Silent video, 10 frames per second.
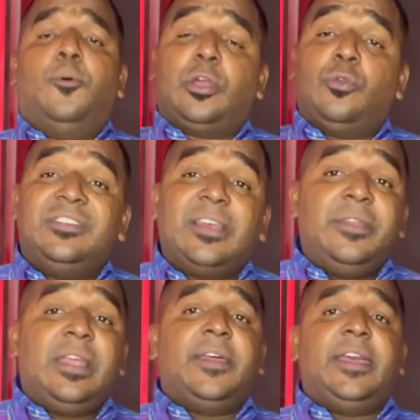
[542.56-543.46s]
porque Luis
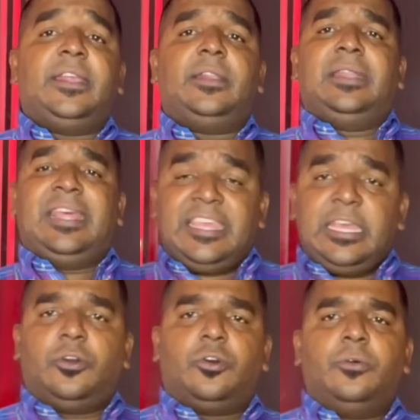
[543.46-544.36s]
Abinader le
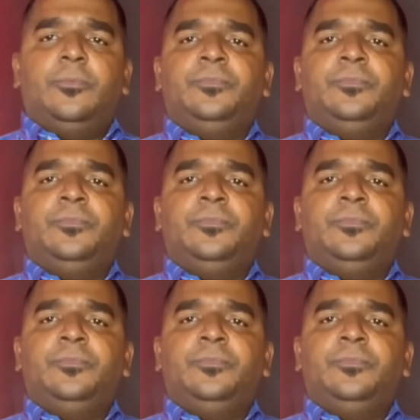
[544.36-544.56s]
dijo